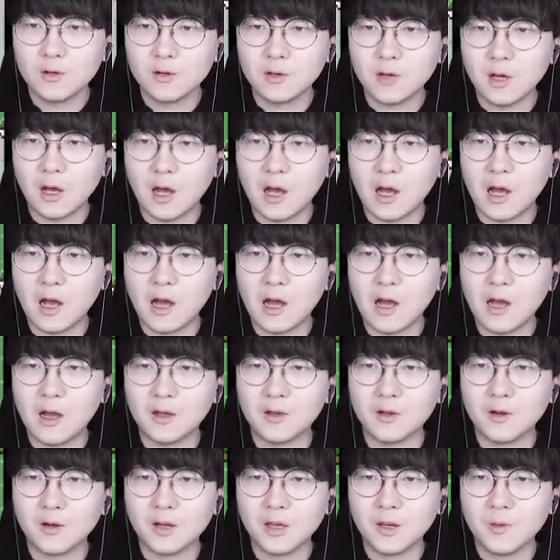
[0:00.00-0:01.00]
야
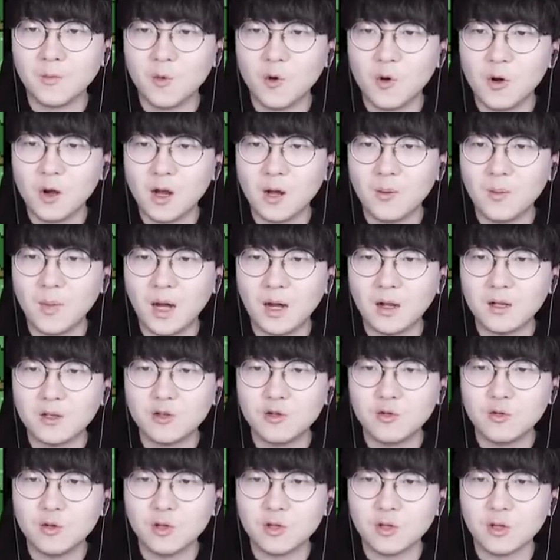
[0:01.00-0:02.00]
여기에 뭔가 막
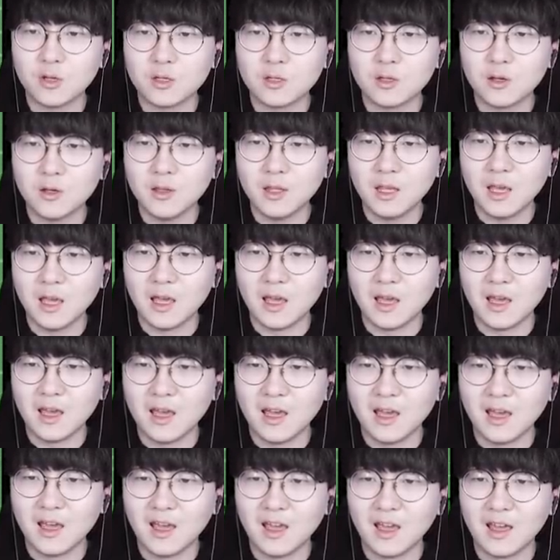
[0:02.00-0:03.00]
숨겨져
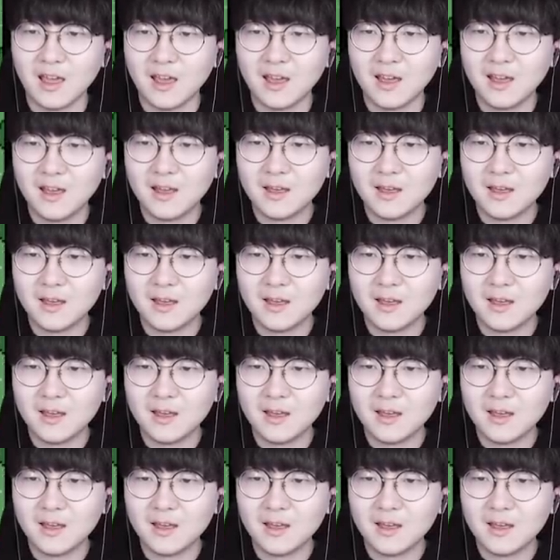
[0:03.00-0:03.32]
있었네